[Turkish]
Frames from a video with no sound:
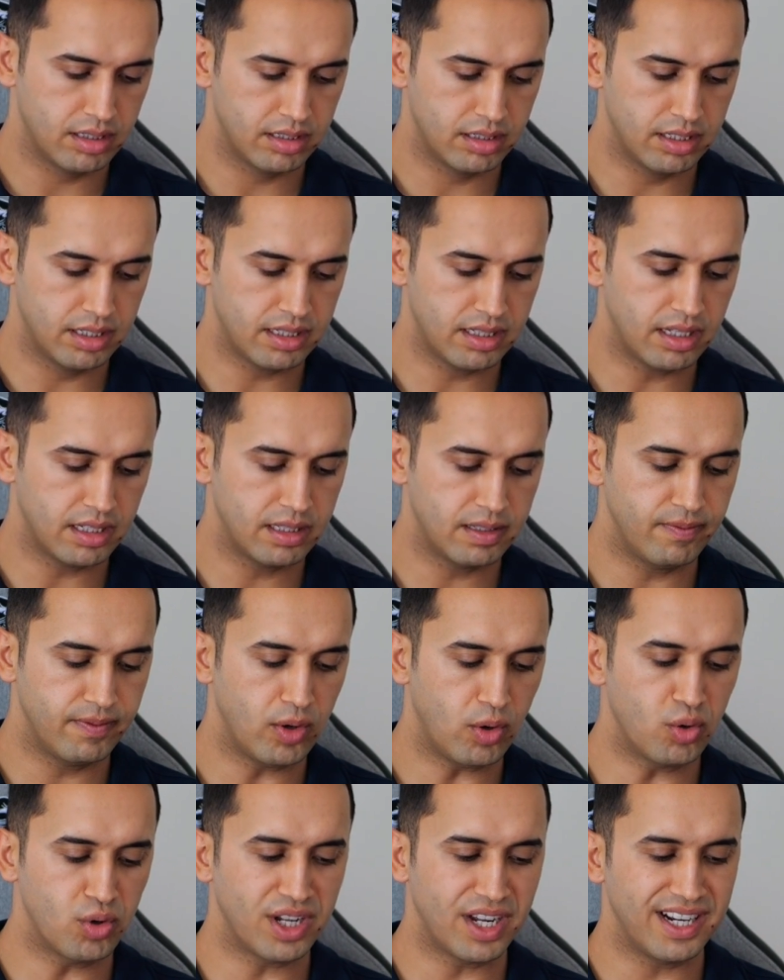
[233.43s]
Tıkladım ve
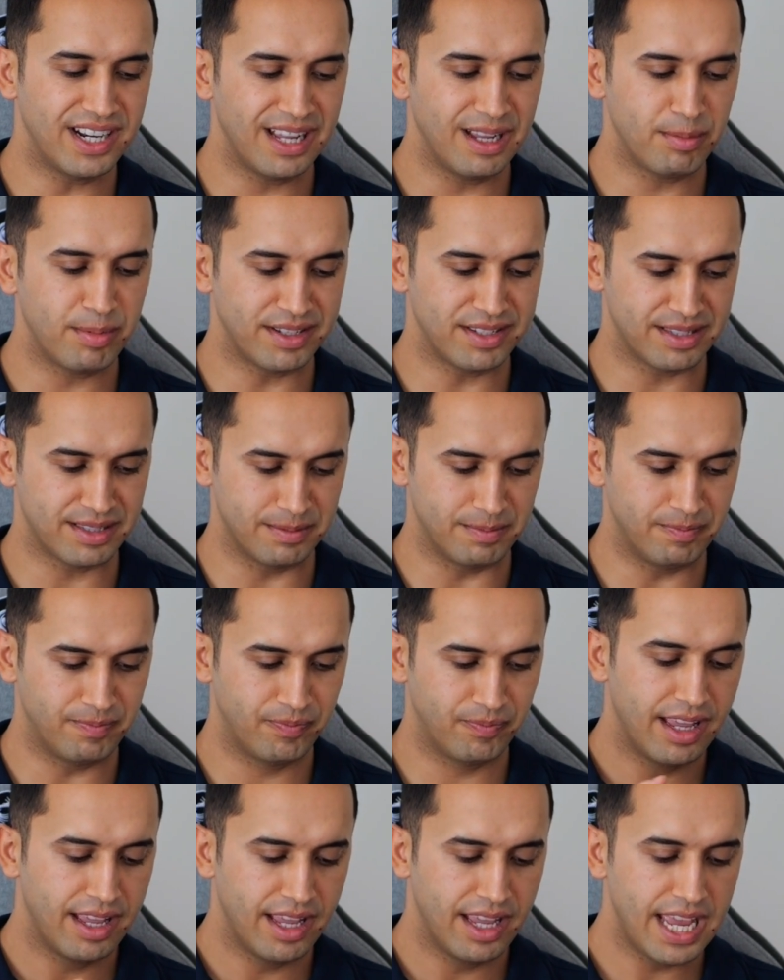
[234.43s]
onaylaya bastım.
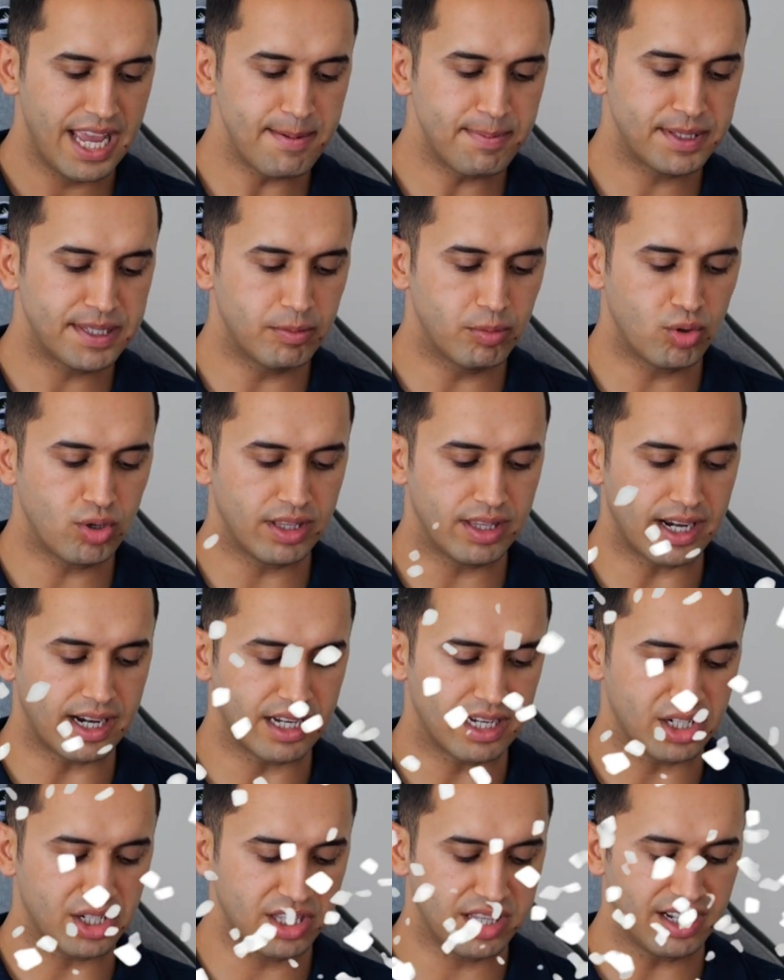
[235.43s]
Hepsi bu kadar
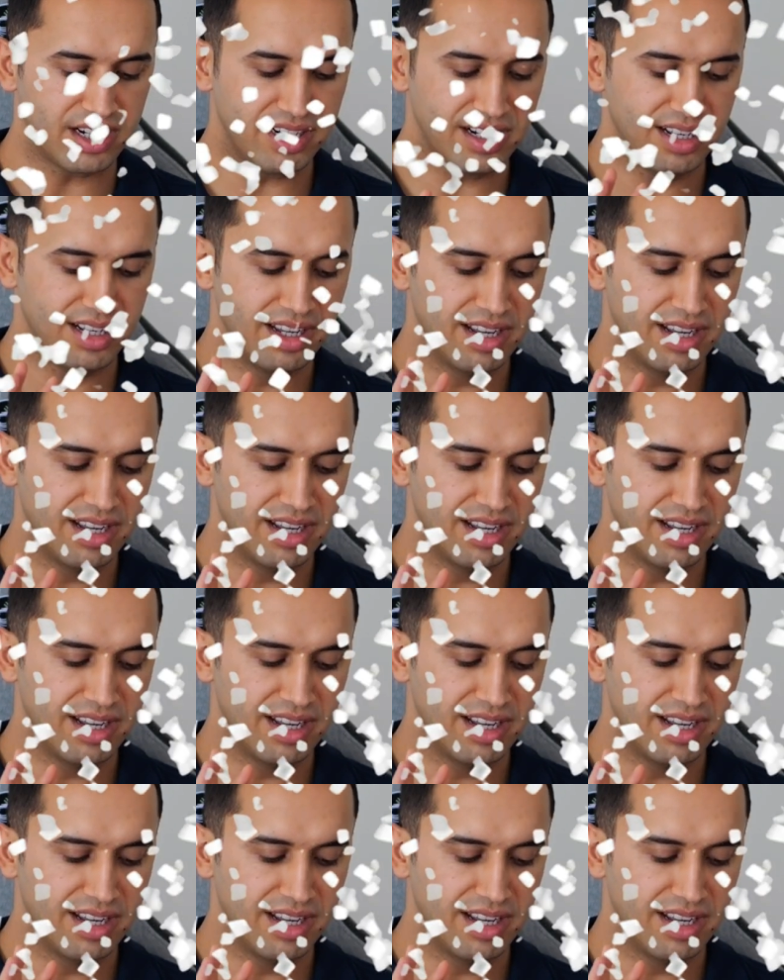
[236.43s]
arkadaşlar.